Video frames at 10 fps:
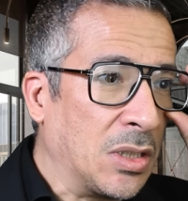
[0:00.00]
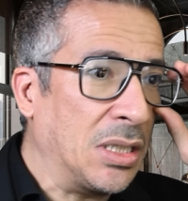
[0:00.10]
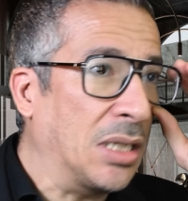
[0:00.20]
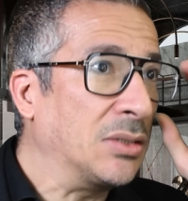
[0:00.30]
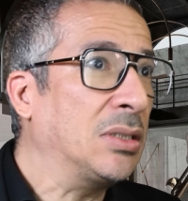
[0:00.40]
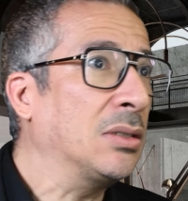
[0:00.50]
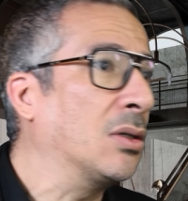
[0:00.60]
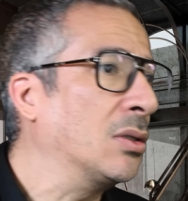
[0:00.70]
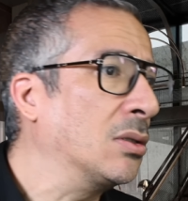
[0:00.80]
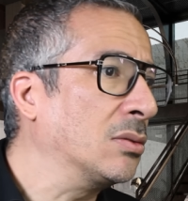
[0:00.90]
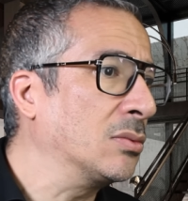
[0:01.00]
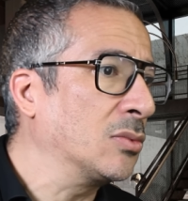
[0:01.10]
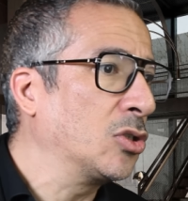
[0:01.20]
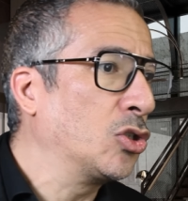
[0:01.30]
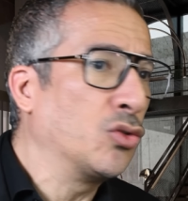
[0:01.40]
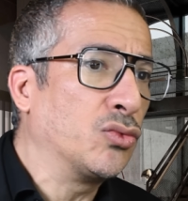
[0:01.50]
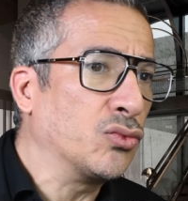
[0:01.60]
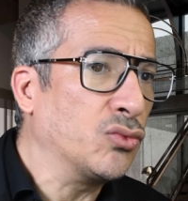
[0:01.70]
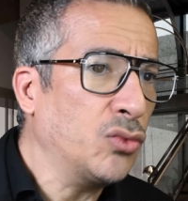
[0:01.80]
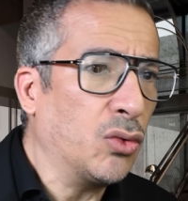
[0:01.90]
Il a dit euh,
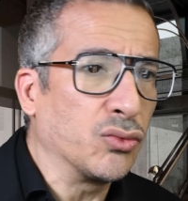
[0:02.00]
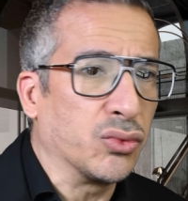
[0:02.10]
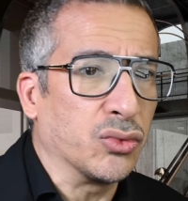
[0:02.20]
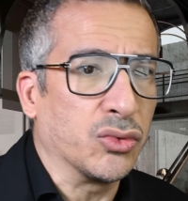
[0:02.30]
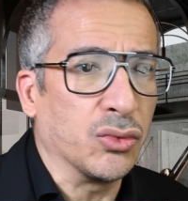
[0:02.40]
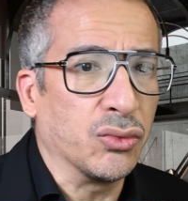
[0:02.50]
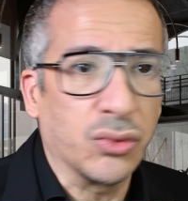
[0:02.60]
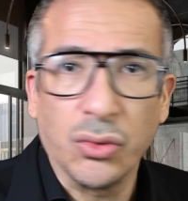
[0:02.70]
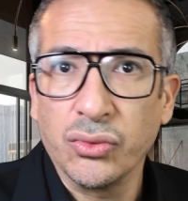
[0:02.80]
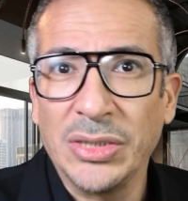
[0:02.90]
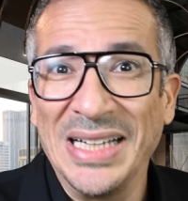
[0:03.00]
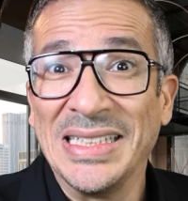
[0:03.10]
non, je,